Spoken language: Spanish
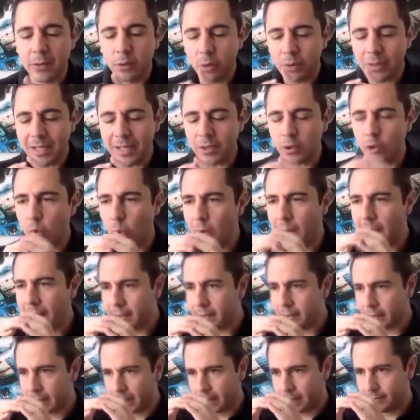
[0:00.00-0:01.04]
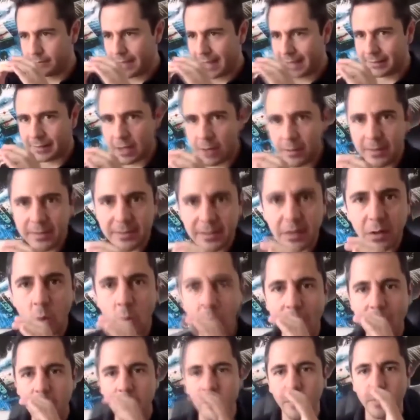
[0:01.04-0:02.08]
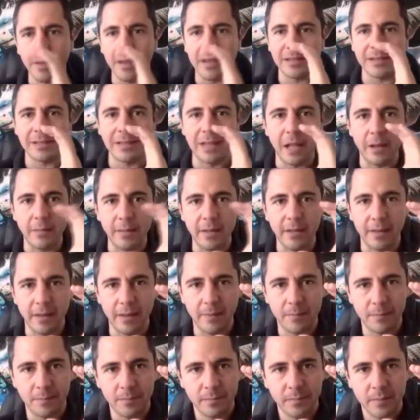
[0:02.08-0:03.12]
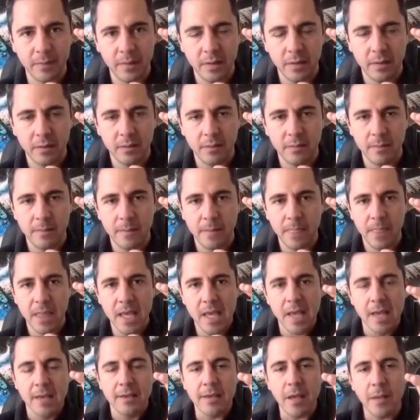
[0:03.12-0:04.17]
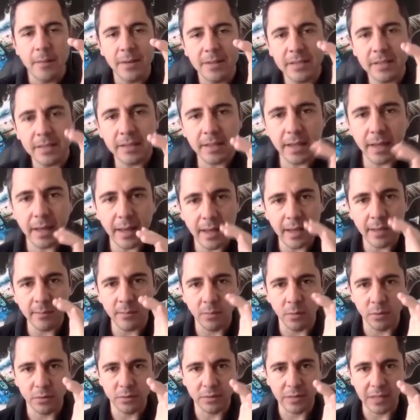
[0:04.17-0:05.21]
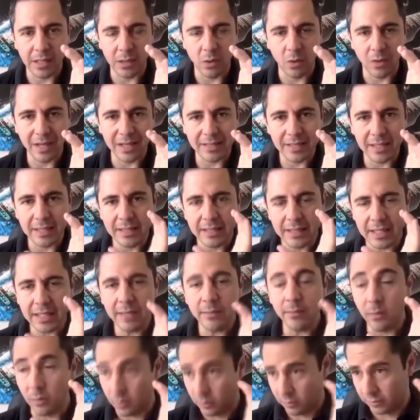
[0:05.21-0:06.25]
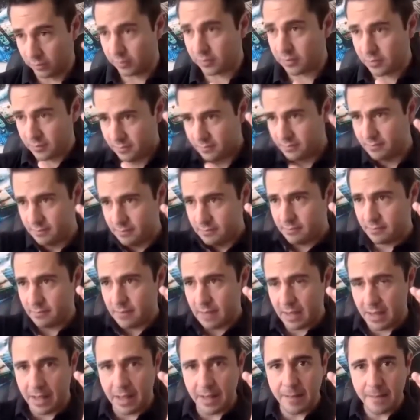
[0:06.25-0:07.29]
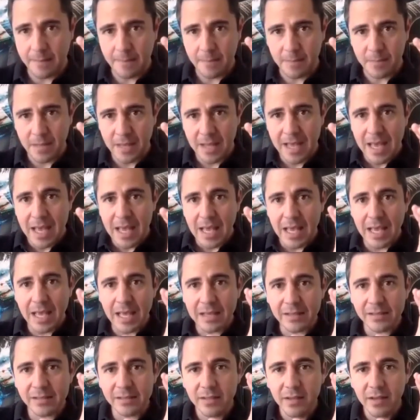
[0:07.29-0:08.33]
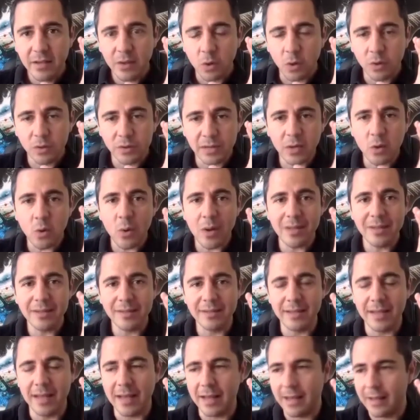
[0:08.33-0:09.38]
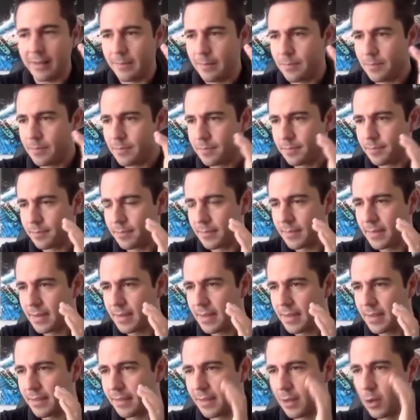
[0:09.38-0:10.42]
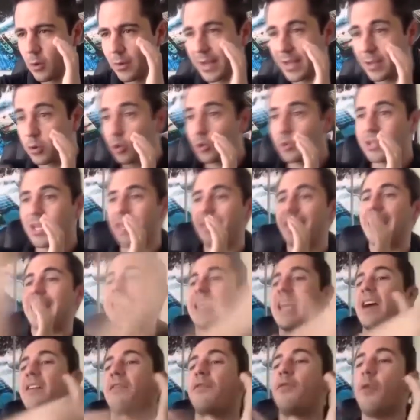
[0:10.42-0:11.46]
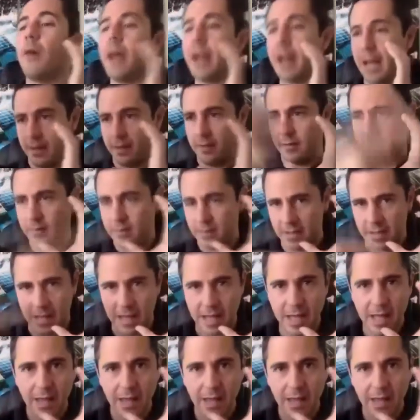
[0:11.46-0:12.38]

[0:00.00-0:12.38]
Mira, tú tienes un lente a través del cual ves la vida. Y a veces creemos que lo que sentimos ¿ah? es consecuencia de lo que sucede aquí afuera.